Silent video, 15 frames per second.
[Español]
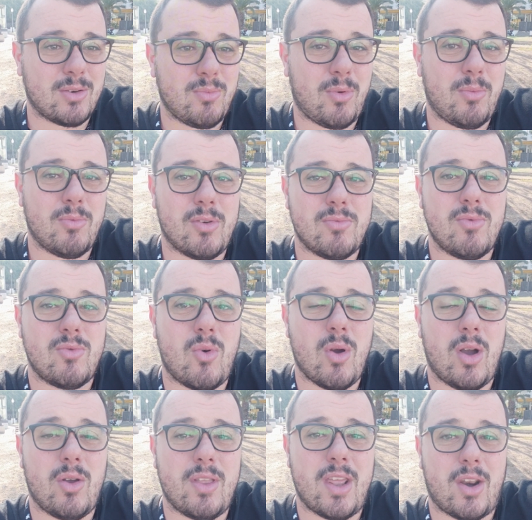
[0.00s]
como un
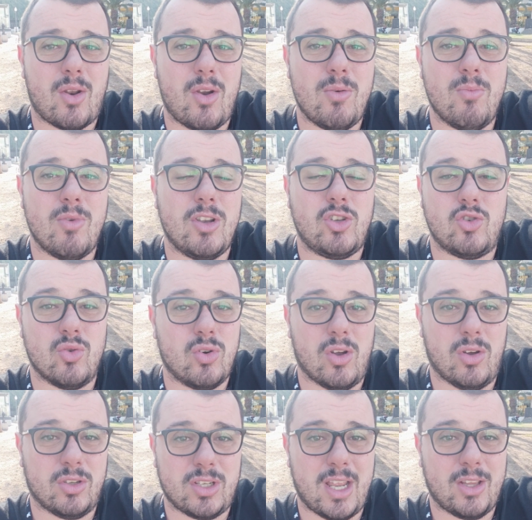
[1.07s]
juego de rol muy
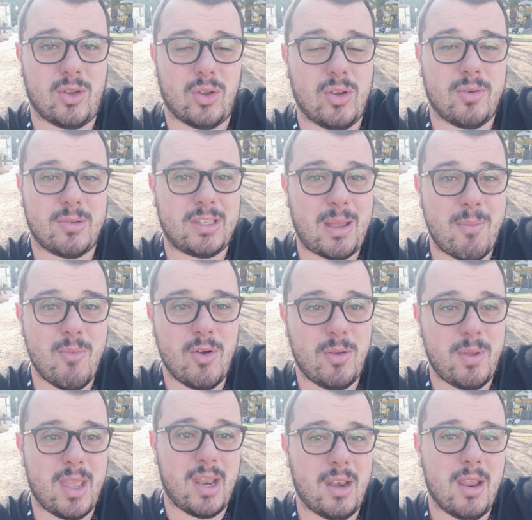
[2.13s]
chulo, o sea, todo está muy
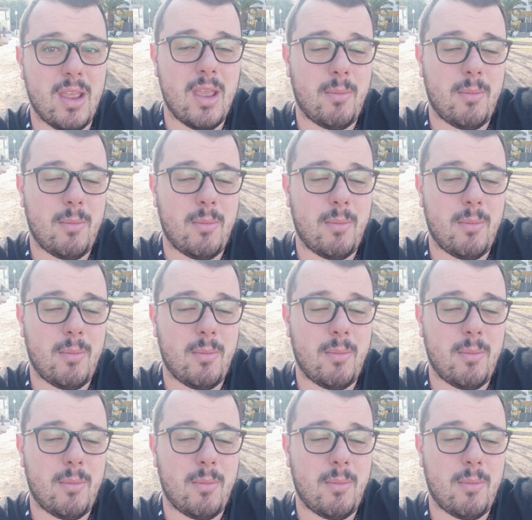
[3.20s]
bien,